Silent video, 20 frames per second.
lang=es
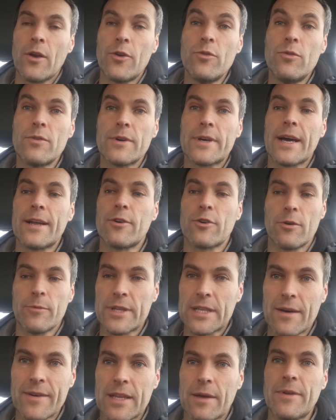Nunca, lo
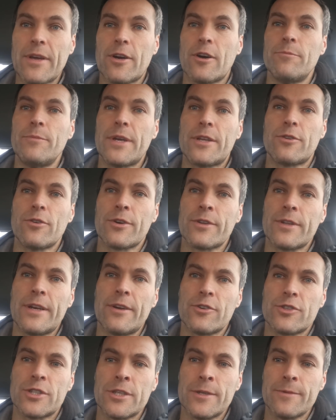comentaba también con Víctor de
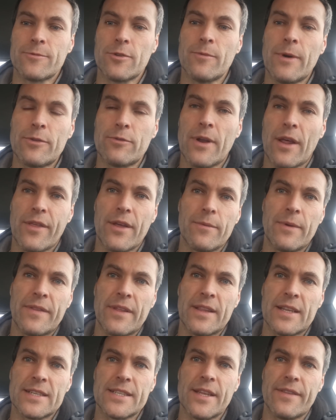noche, tomando una
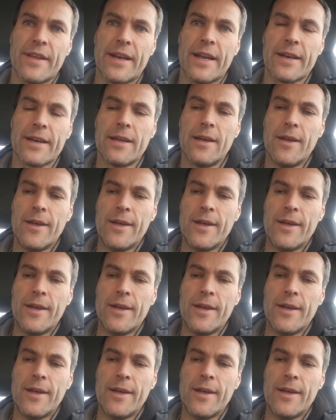cerveza antes de cenar.